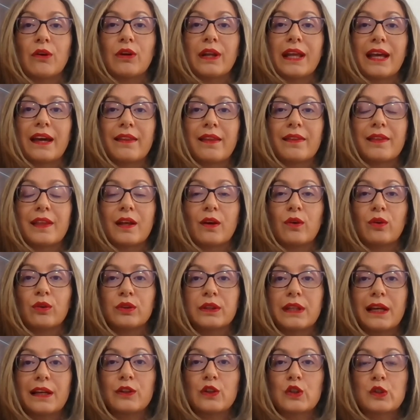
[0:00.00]
oleada de
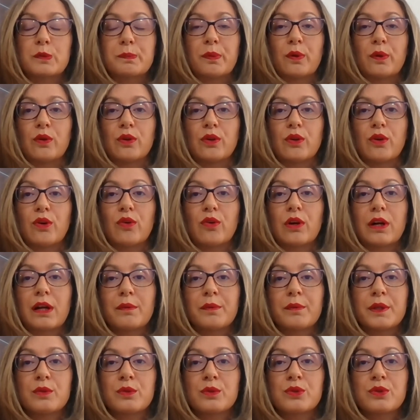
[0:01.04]
contagios por
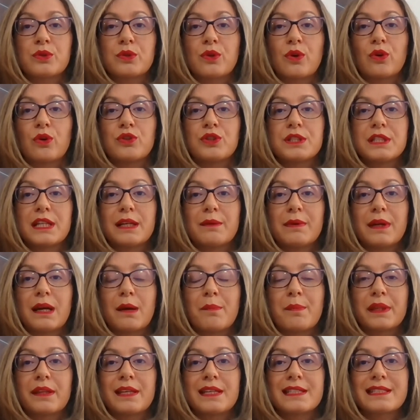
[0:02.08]
coronavirus conlleve a
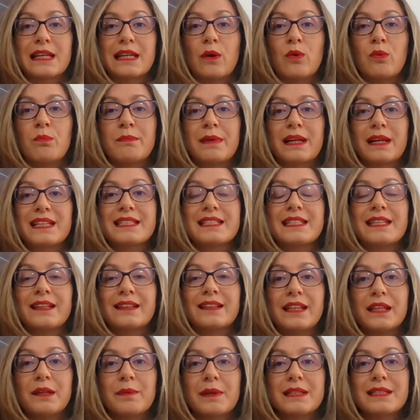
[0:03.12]
medidas aún más
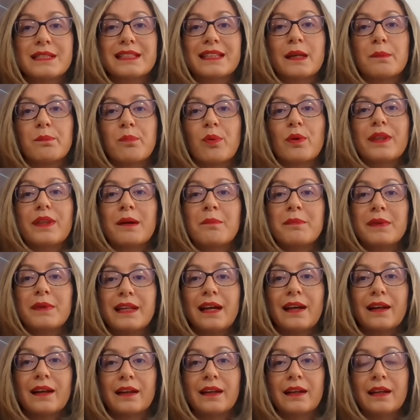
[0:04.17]
restrictivas que puedan
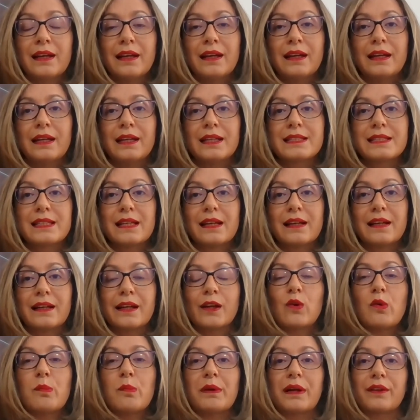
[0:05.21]
minar esa
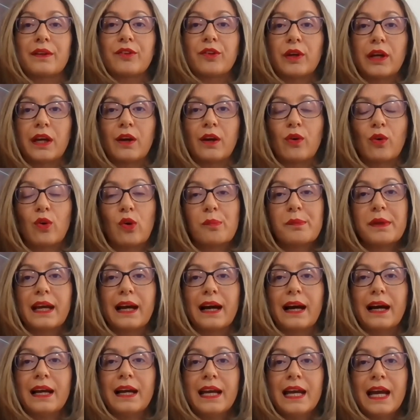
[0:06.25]
recuperación
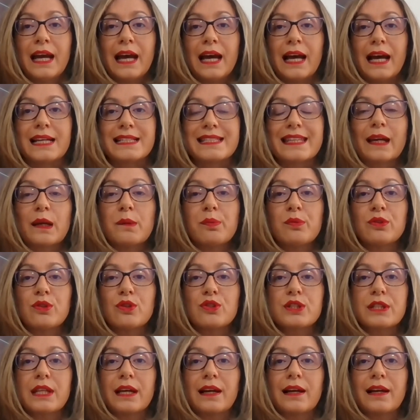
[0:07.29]
económica. ¿Hasta qué punto
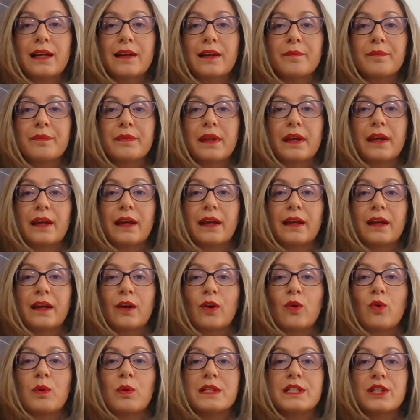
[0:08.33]
está
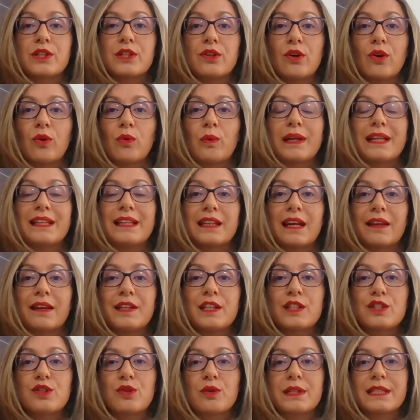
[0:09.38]
en cuestión o en
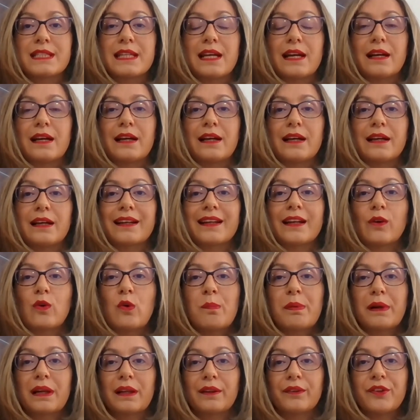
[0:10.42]
entredicho esa
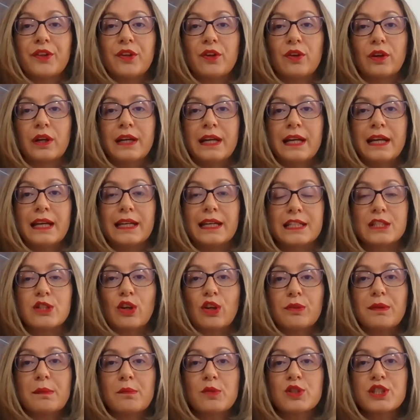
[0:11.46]
recuperación? Es
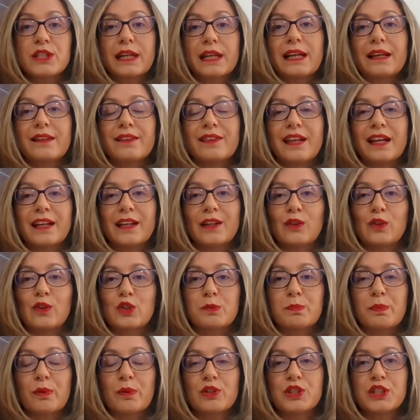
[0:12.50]
lo que vamos a analizar en
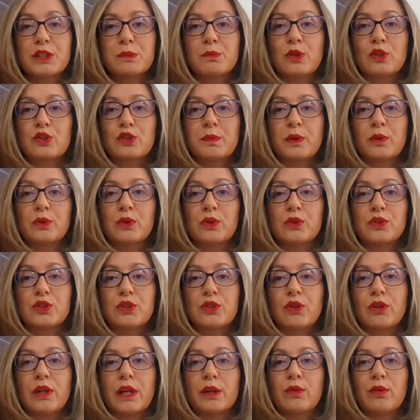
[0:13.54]
los próximos minutos
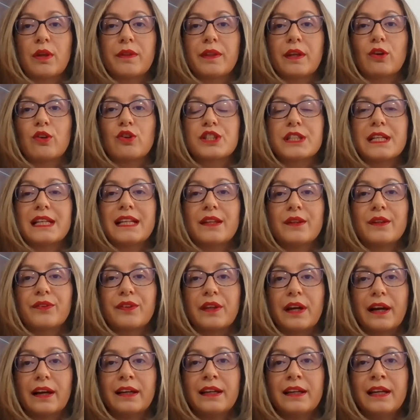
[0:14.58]
con la ayuda de José
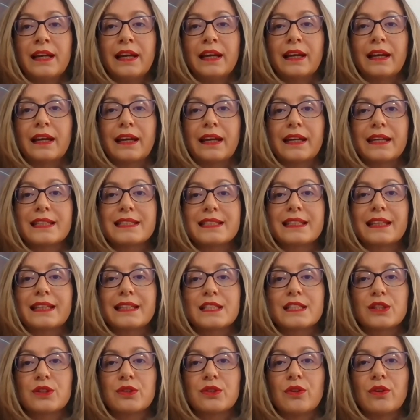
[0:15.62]
Lizán, que es
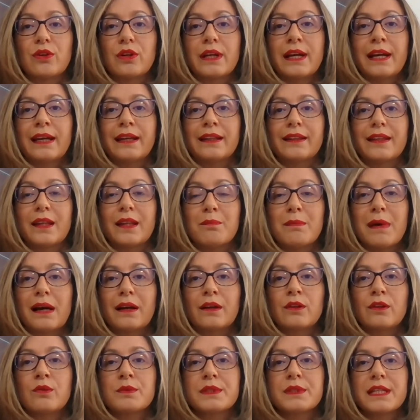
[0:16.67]
gestor de
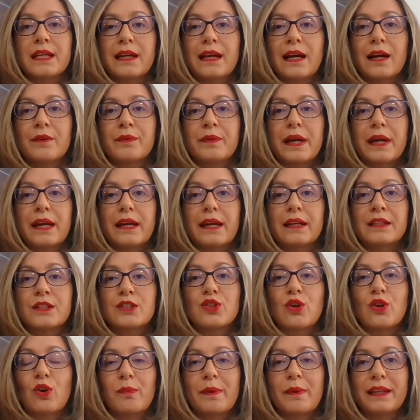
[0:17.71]
Magnum SICAF en
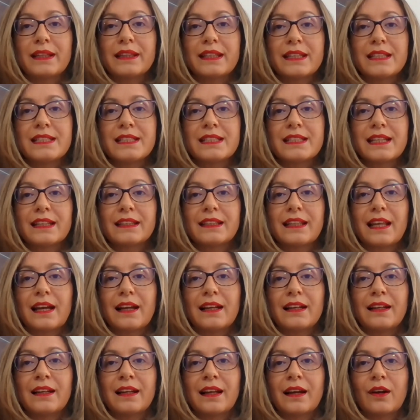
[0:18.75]
Solventis. ¿Qué
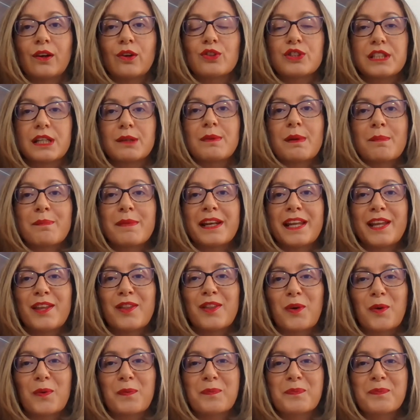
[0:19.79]
tal, José?
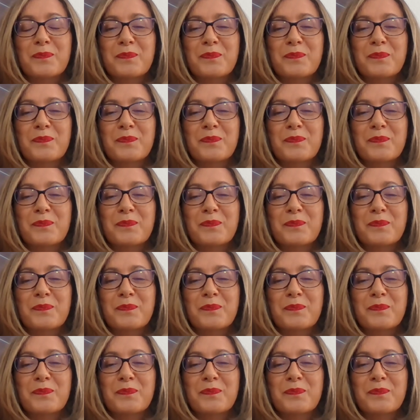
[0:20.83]
Bienvenido.